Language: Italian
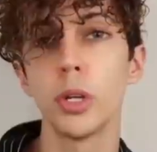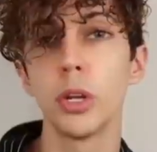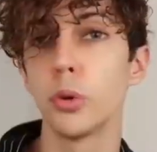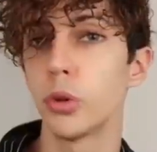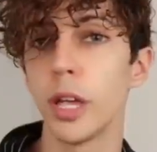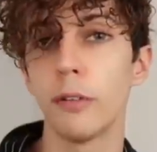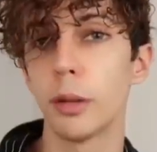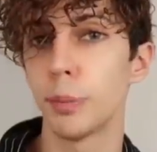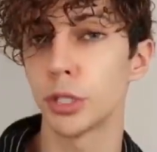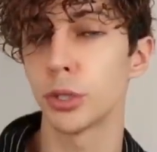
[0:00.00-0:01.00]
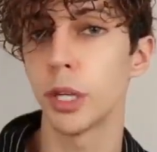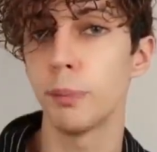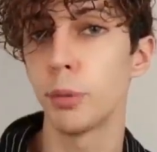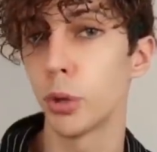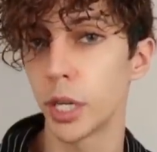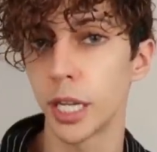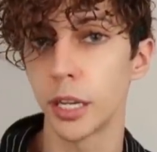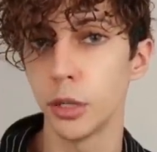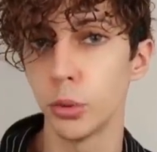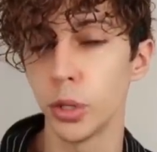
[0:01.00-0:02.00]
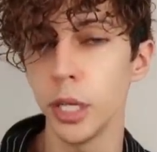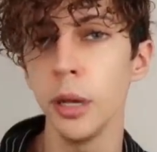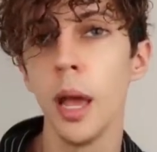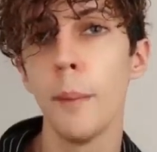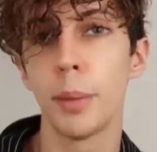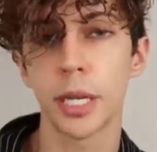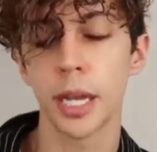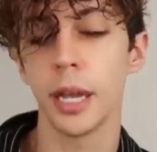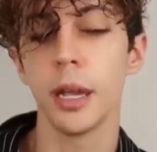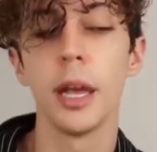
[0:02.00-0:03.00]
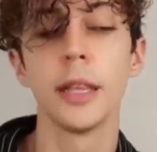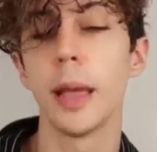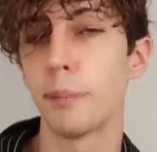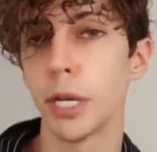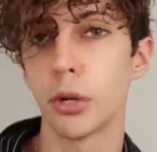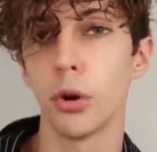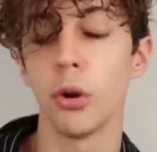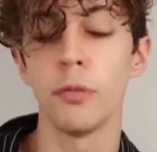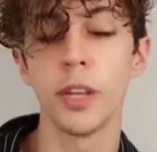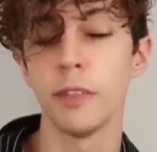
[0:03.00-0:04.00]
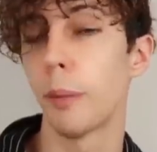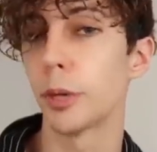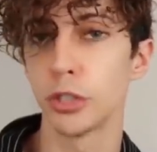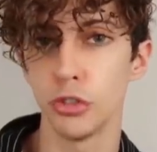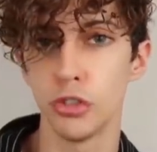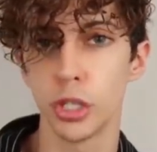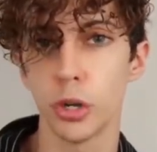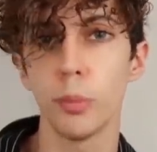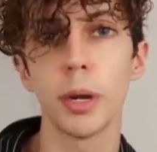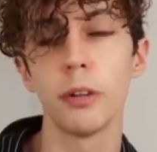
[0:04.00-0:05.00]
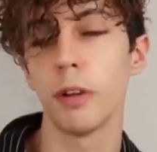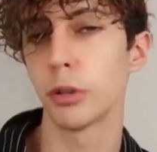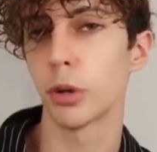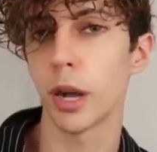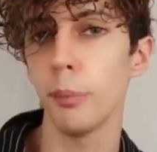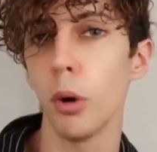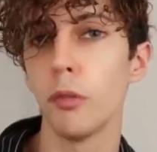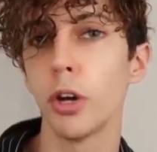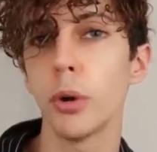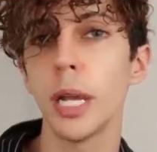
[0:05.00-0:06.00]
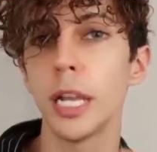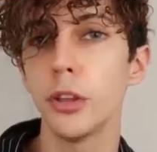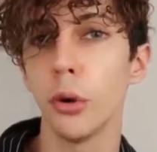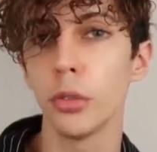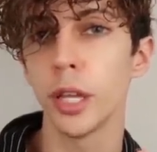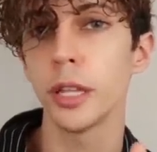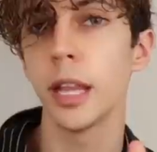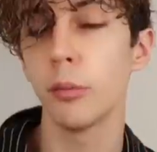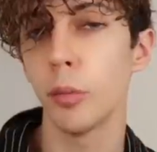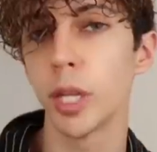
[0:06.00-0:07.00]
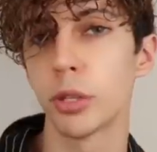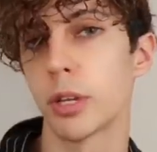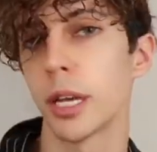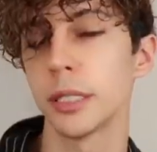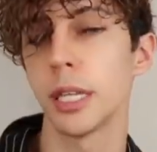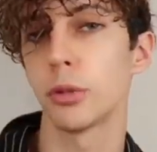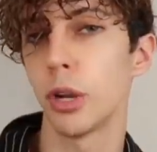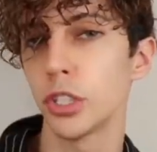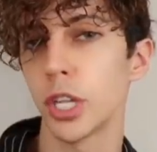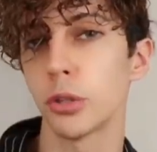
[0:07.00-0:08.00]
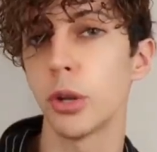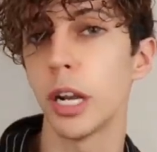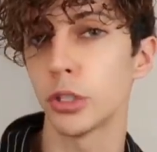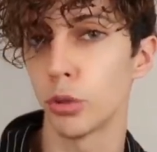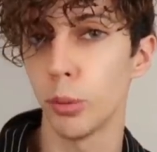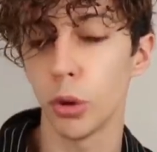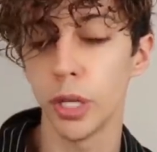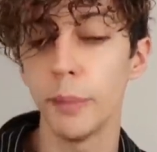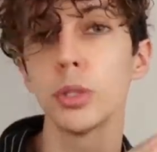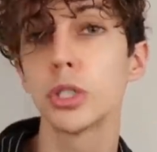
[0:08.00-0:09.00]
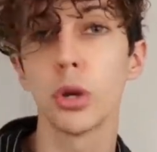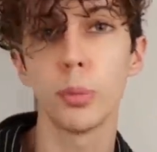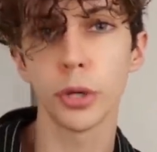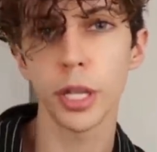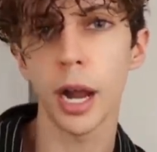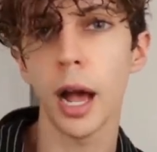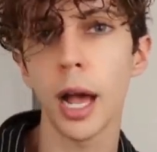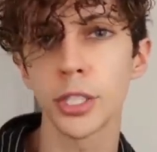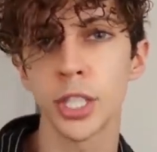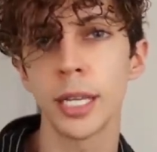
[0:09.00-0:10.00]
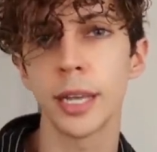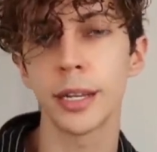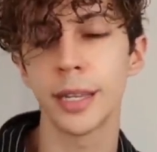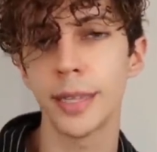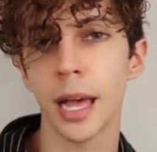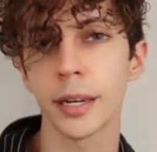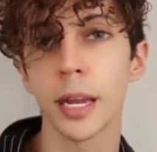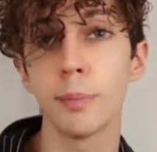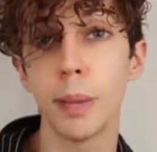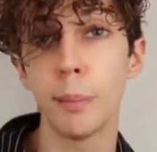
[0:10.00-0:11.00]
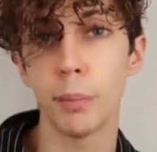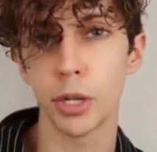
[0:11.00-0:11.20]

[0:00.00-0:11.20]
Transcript: Quindi lui odiava le persone più ricche di lui, perché da piccolo veniva preso in giro per il fatto che era povero e le donne dal momento che era stato lasciato dalla sua moglie. Questo lo porterà a scegliere dei target ben